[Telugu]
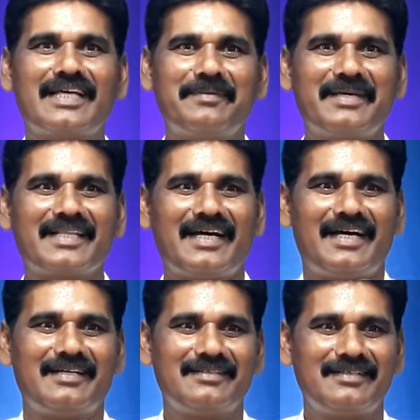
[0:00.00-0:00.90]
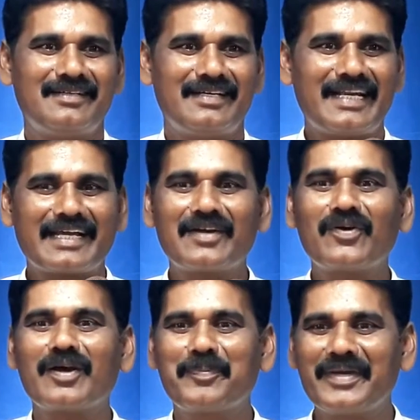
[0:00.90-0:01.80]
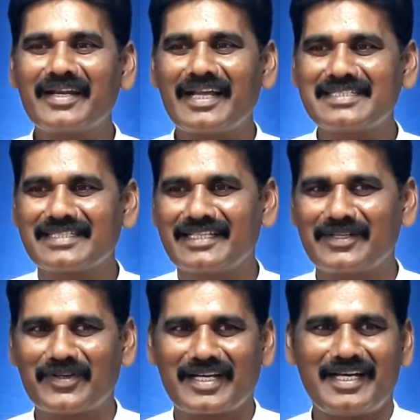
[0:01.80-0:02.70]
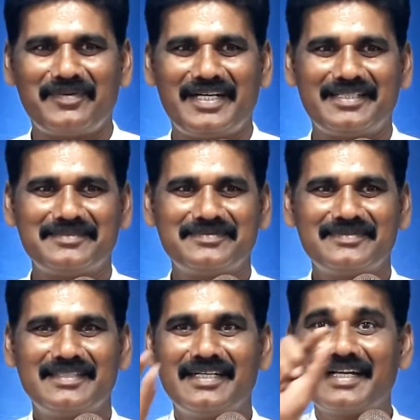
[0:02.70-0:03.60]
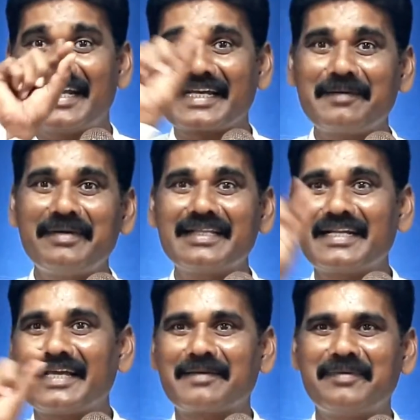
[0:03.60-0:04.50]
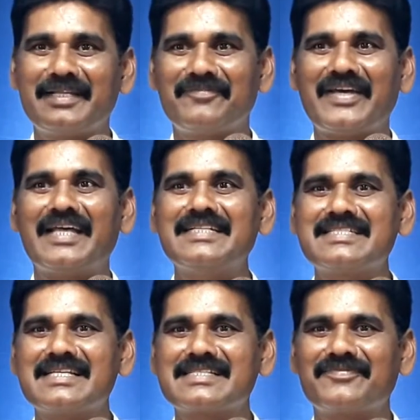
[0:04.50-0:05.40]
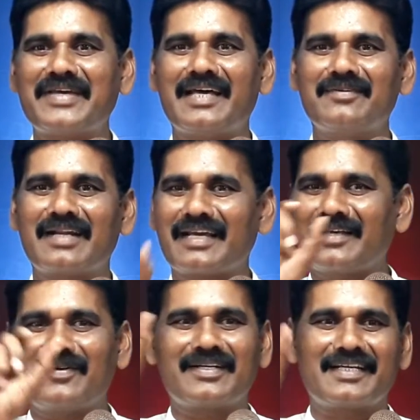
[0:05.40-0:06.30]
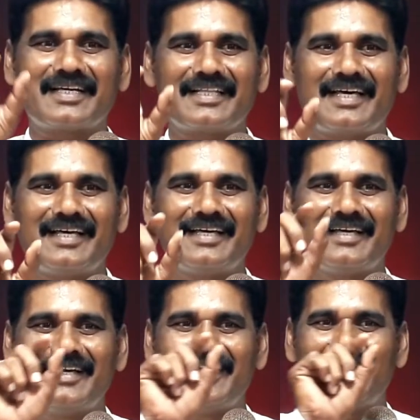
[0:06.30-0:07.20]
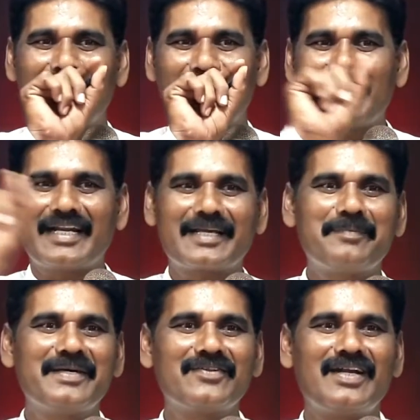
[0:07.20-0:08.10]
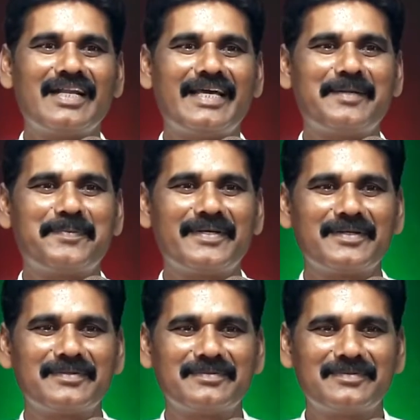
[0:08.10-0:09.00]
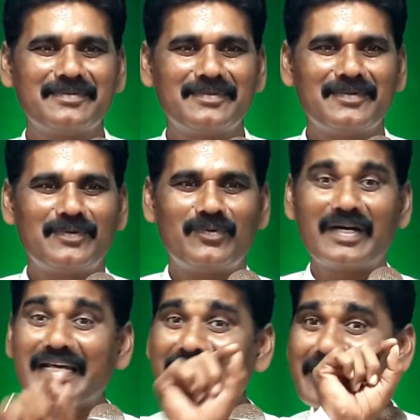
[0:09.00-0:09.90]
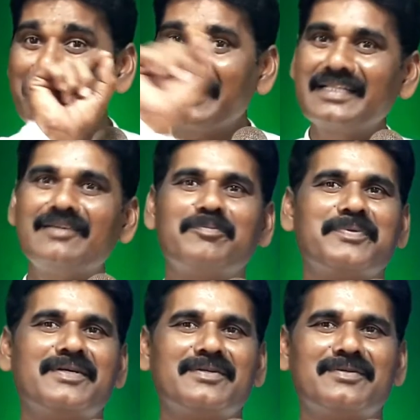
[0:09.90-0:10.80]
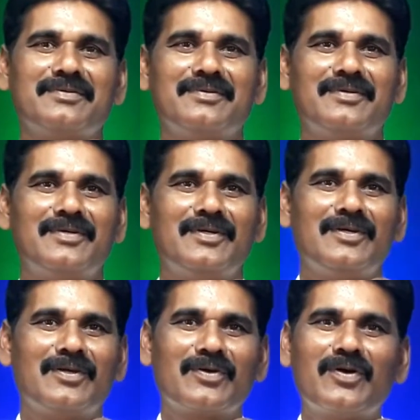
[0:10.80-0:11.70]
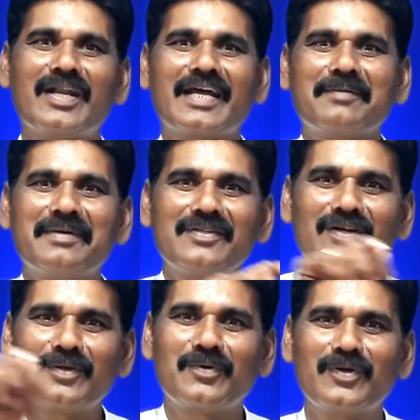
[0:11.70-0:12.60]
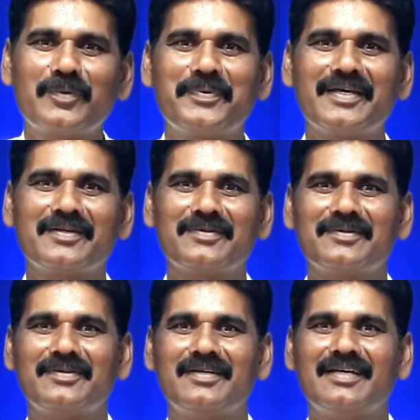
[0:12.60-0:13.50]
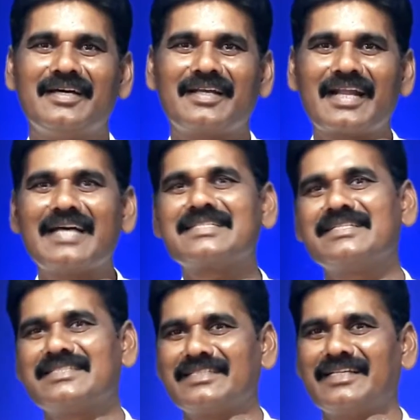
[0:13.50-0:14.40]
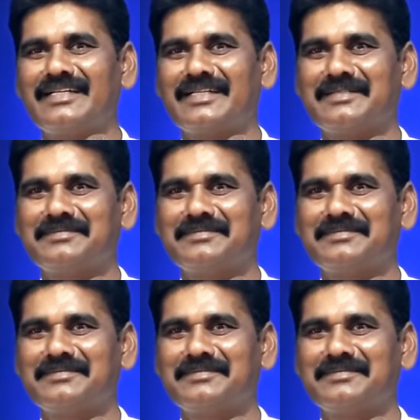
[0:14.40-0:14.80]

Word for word: దాని మీద రెక్కకు ఒక పేరు రాసిందంట ఒక ఆమె రెక్క మీద రెక్క మీద ఫ్యాన్ ఇచ్చేసి ఫ్యాన్ రెక్కలు ఉంటాయి కదా ఒక రెక్క మీద వాళ్ళ ఆయన పేరు ఒక రెక్క మీద ఏం పేరు ఇంకో రెక్క మీద వాళ్ళ కొడుకు పేరు రాసి ఇచ్చిందంట